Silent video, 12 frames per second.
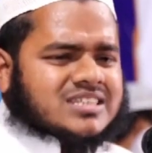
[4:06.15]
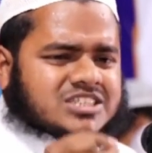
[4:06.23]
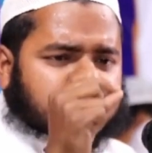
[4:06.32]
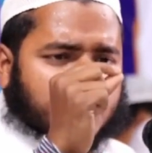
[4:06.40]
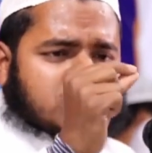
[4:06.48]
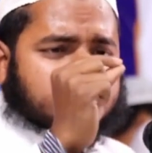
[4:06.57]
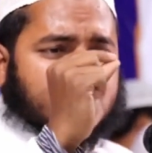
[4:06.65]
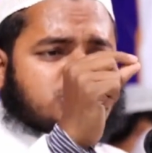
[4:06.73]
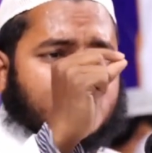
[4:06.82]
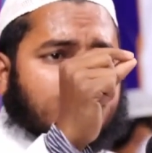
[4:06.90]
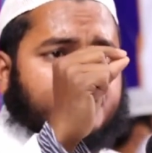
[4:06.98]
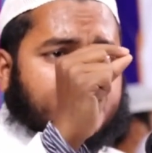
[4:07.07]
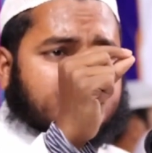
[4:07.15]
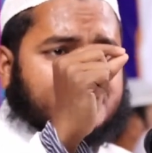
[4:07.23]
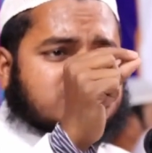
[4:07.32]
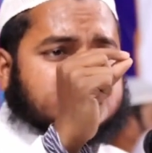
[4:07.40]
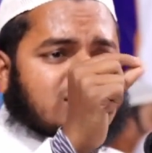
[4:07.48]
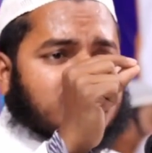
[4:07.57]
সরিষা
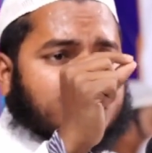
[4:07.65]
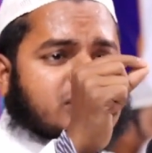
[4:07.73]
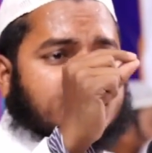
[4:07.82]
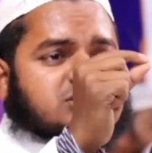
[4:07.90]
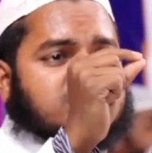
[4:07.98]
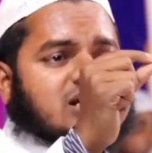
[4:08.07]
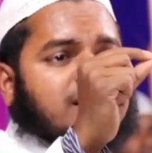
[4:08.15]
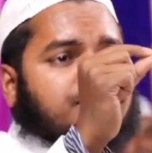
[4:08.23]
সমপরিমাণ স্বাভাবিকের চাইতে